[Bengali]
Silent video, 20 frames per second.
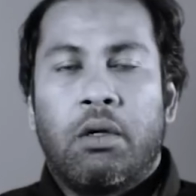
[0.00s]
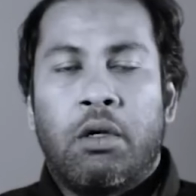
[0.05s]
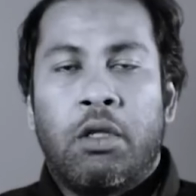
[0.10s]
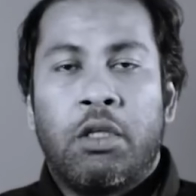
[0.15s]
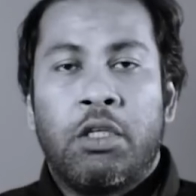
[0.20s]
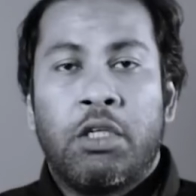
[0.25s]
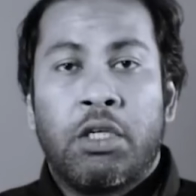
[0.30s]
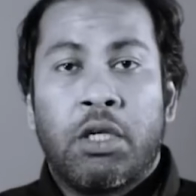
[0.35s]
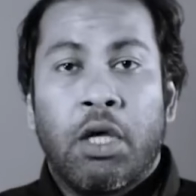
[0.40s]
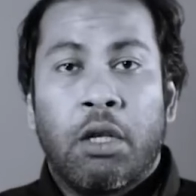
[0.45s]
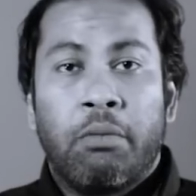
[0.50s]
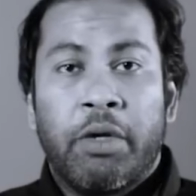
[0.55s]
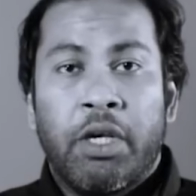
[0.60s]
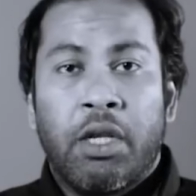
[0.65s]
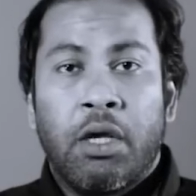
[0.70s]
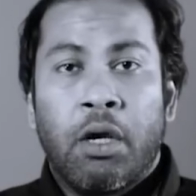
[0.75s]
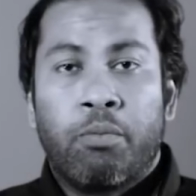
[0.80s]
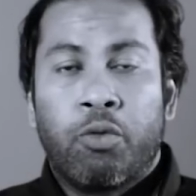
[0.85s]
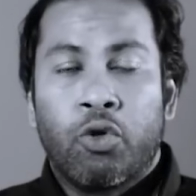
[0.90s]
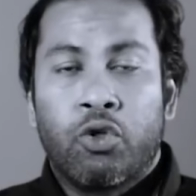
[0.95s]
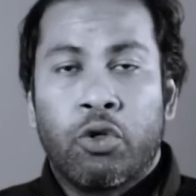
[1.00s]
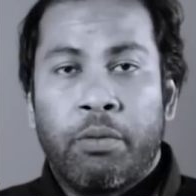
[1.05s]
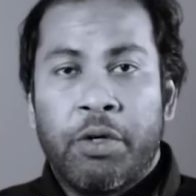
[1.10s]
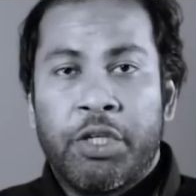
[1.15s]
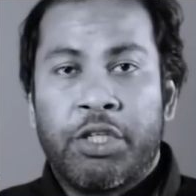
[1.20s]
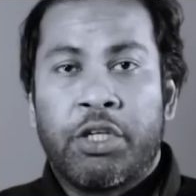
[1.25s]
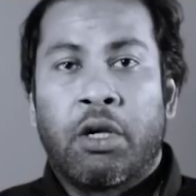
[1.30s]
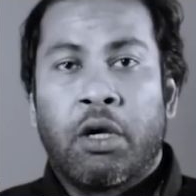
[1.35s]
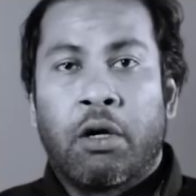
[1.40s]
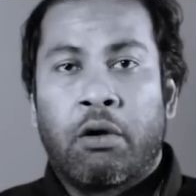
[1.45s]
ডিজিটাল মিডিয়া
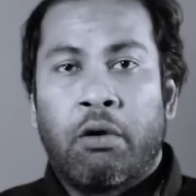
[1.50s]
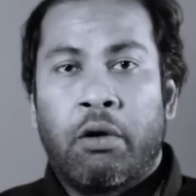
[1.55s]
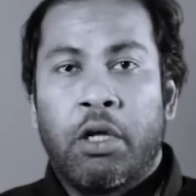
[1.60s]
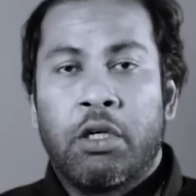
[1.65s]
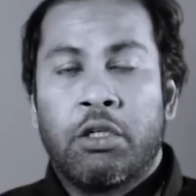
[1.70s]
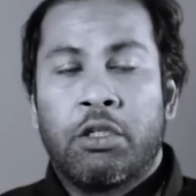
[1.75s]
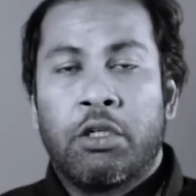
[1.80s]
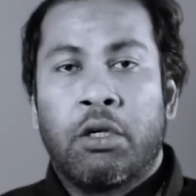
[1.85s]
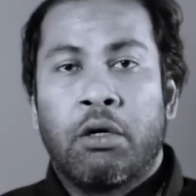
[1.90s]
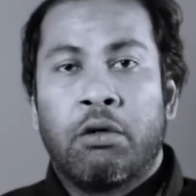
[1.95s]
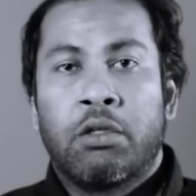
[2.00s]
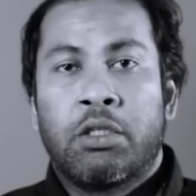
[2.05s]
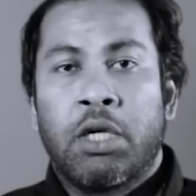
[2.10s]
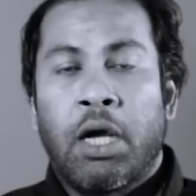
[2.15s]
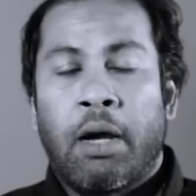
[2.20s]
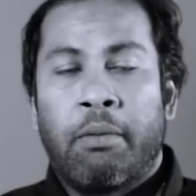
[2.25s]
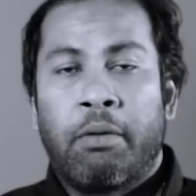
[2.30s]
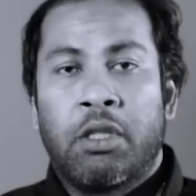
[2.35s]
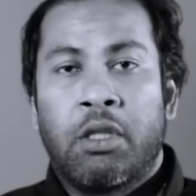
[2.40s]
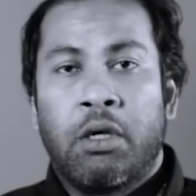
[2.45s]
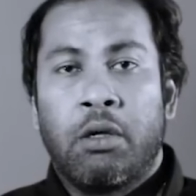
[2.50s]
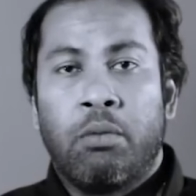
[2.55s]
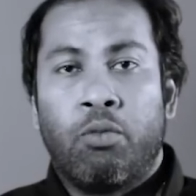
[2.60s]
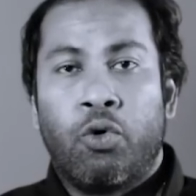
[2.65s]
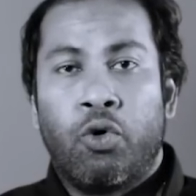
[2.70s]
প্রথমেই যেটা করে সেটা হচ্ছে আমাদের